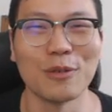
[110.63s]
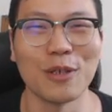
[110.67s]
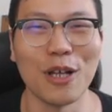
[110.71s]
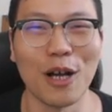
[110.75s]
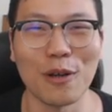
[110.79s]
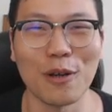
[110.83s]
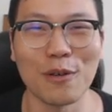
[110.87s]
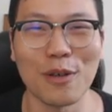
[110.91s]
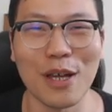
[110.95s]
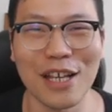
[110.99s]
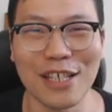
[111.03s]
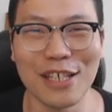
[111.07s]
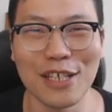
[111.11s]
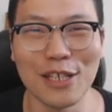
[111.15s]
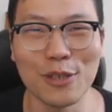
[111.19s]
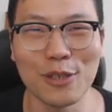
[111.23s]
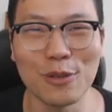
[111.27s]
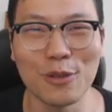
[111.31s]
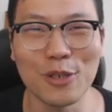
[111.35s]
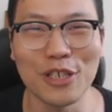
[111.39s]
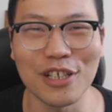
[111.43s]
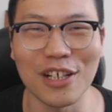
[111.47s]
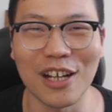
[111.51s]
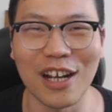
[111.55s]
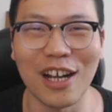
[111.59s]
主要原因
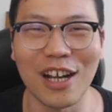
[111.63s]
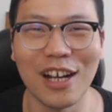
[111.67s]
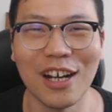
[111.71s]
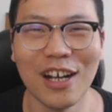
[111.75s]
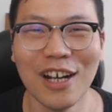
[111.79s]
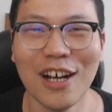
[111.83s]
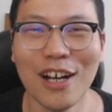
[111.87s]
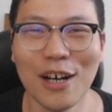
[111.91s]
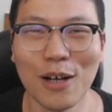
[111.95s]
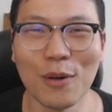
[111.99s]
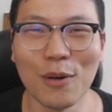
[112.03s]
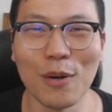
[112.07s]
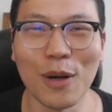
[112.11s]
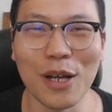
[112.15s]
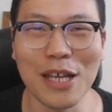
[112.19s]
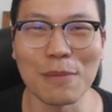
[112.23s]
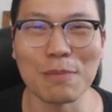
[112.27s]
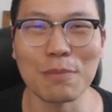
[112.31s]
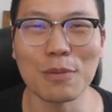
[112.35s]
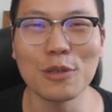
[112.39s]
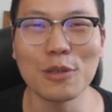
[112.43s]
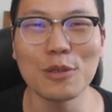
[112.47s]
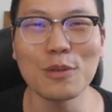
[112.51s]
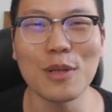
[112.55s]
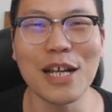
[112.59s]
就是我也
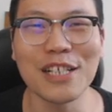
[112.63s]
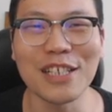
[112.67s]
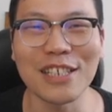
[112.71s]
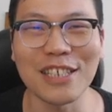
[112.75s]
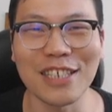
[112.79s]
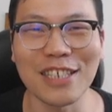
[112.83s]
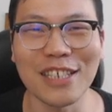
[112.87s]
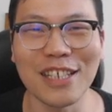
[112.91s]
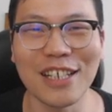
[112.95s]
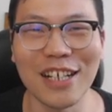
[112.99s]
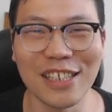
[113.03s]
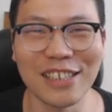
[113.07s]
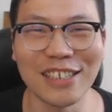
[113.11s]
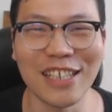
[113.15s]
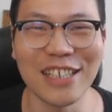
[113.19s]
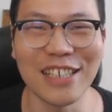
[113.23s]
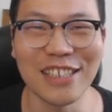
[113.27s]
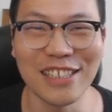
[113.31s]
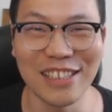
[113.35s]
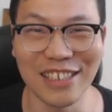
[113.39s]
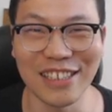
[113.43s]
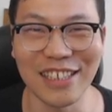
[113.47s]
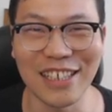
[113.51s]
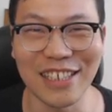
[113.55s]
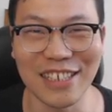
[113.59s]
不算是一个真
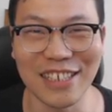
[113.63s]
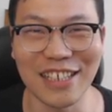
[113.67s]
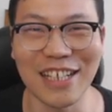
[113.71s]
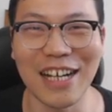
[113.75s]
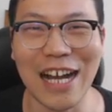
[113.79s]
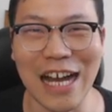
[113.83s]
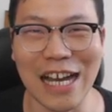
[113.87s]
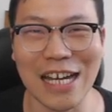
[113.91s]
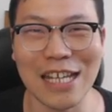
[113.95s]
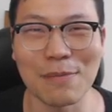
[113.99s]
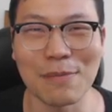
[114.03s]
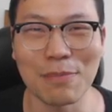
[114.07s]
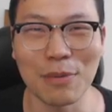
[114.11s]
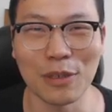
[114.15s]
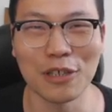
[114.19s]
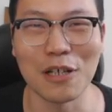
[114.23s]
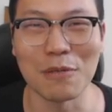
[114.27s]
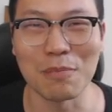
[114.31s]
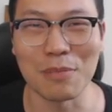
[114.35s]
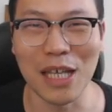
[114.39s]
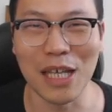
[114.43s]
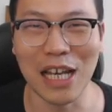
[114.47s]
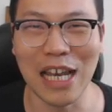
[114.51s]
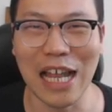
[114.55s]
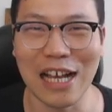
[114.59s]
正的一个哈利波
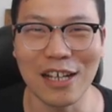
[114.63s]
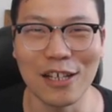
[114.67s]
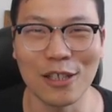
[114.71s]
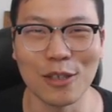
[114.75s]
特迷了，